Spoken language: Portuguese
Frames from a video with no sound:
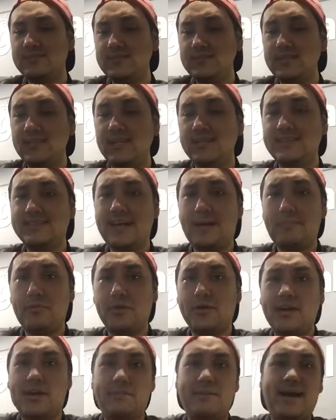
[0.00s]
está
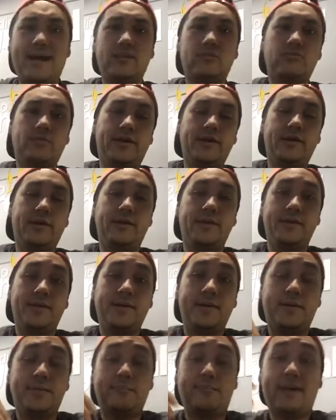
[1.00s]
programado aí
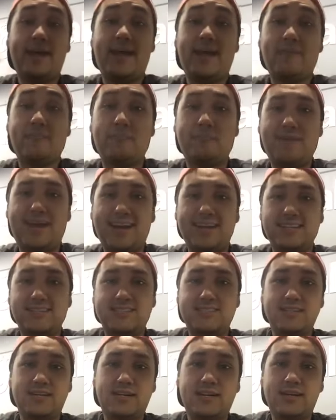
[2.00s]
para
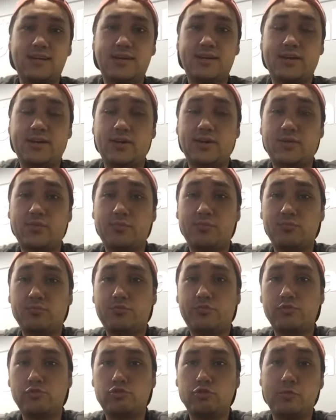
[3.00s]
mais eh, um
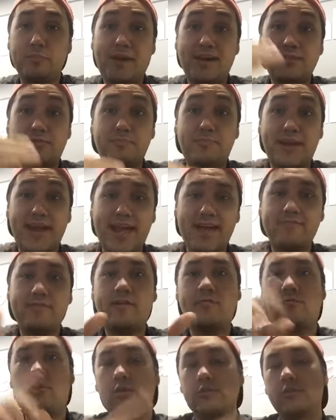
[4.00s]
futuro mais breve a
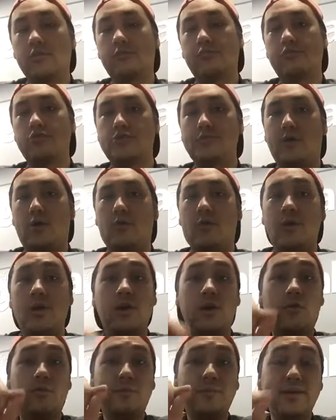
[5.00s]
volta do futebol.
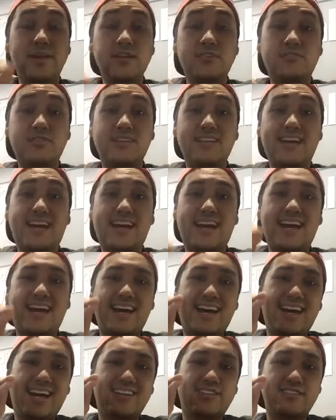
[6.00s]
O ministro
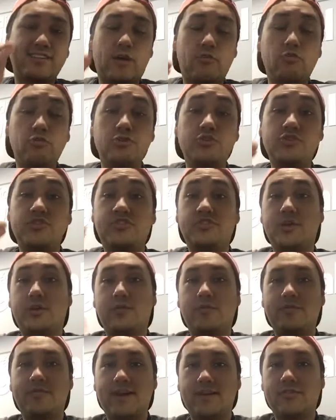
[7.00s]
da Saúde disse que
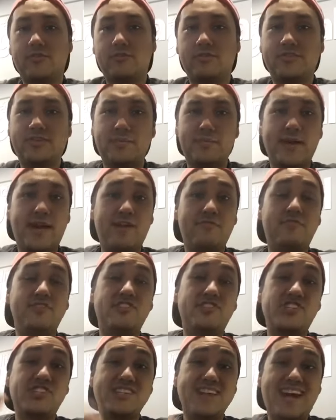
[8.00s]
conversa com a CBF
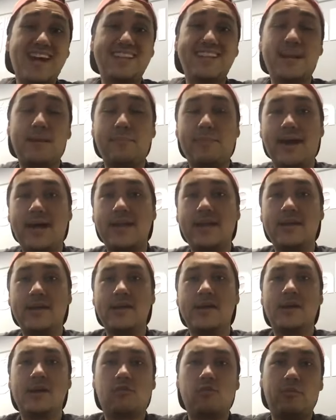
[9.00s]
já trabalha
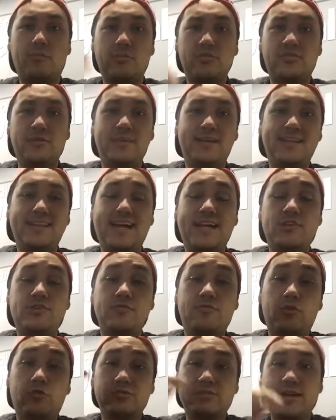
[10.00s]
com a possibilidade de
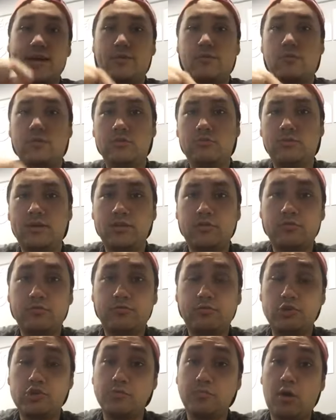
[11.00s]
voltar o quanto antes o
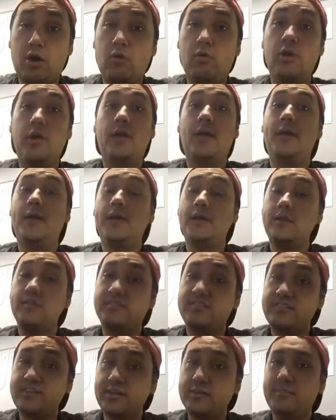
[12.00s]
futebol em
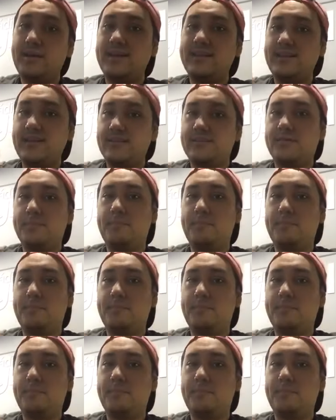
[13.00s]
cima desse